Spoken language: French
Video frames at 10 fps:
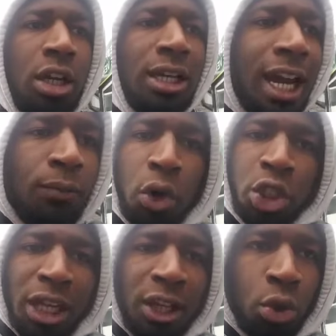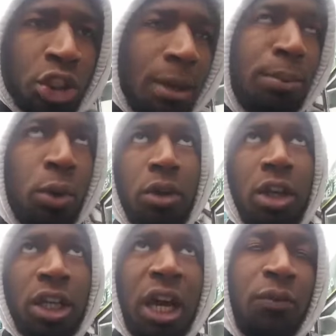car ils fonctionnent avec nos impôts
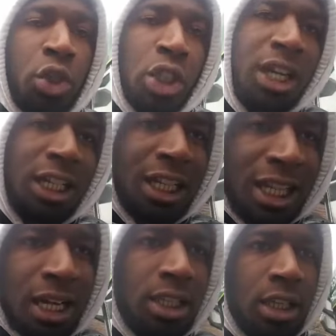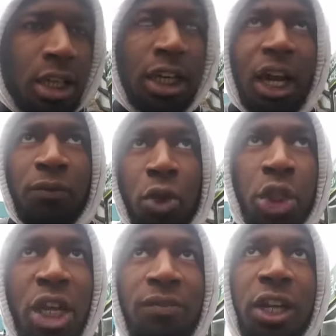qu'elle elle fonctionne avec les taxes, qu'elle elle
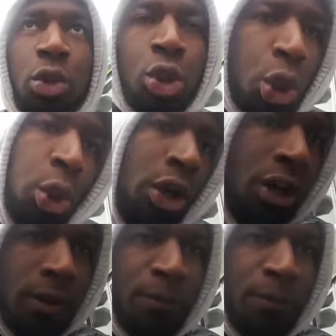fonctionne avec notre sueur.